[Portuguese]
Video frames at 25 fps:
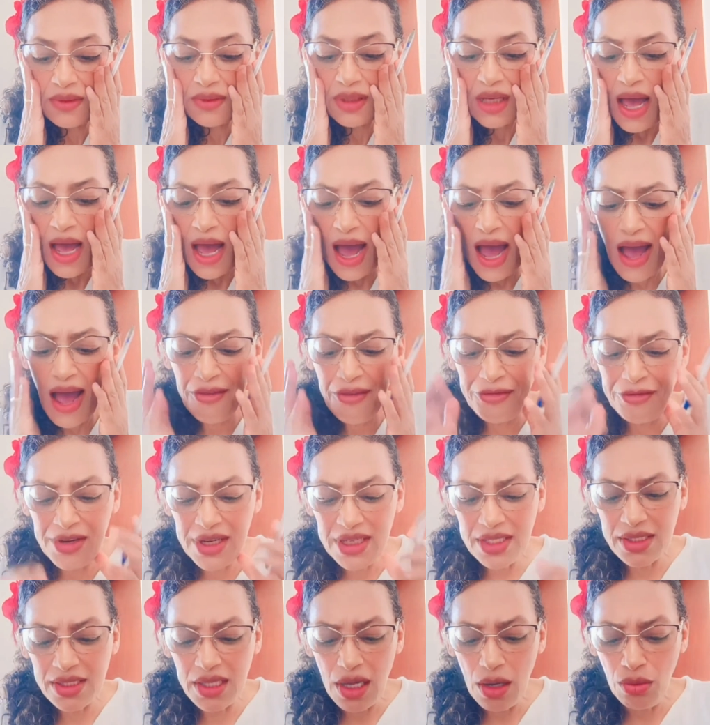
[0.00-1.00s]
a
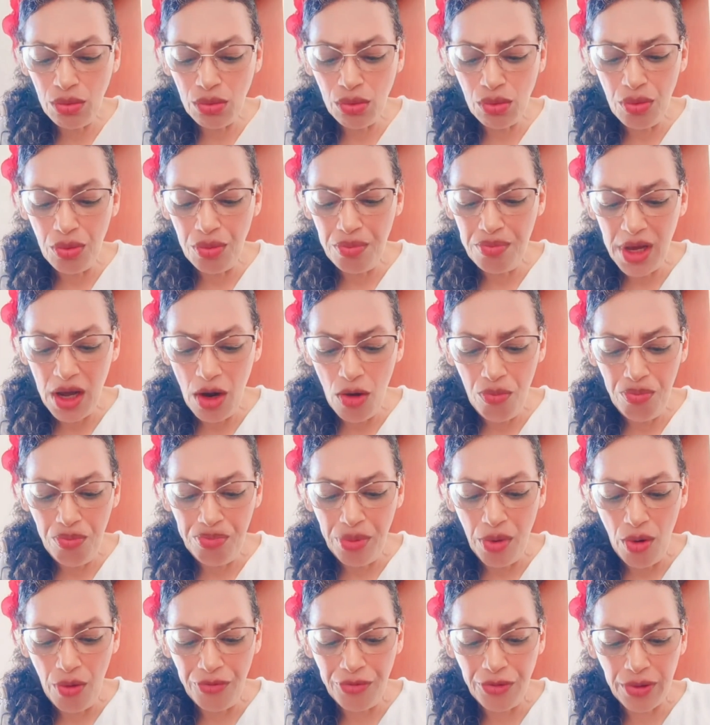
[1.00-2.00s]
aflição do meu
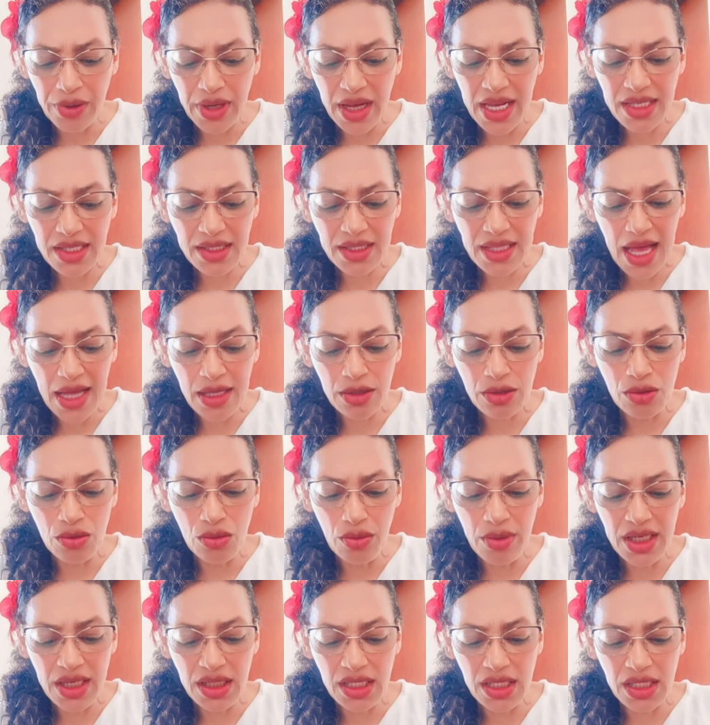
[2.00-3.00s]
povo que estás
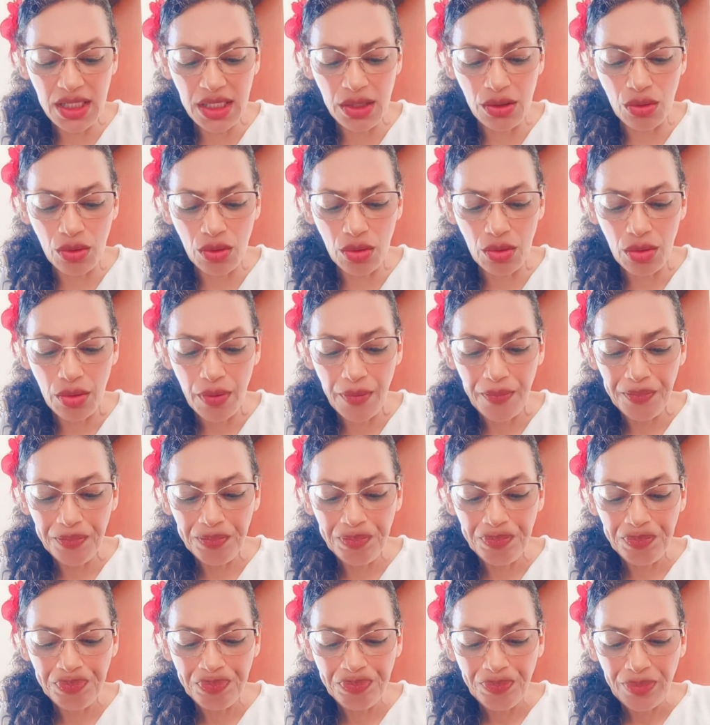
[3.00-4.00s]
no Egito,
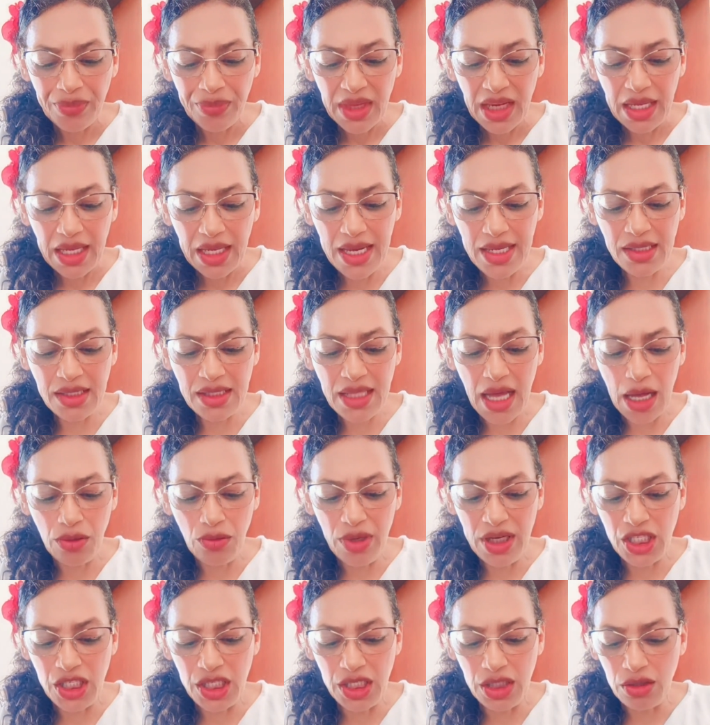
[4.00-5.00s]
que está no
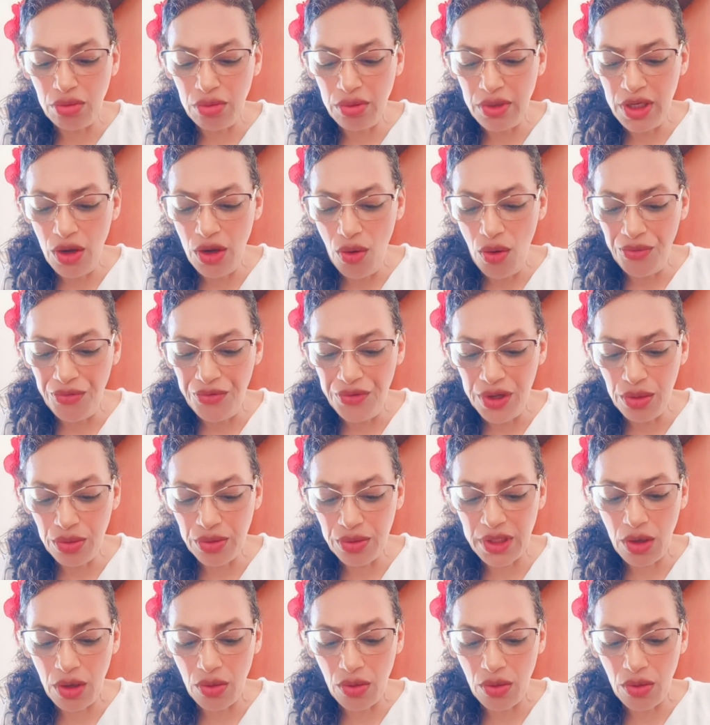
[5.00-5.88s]
Egito, e ouvi o seu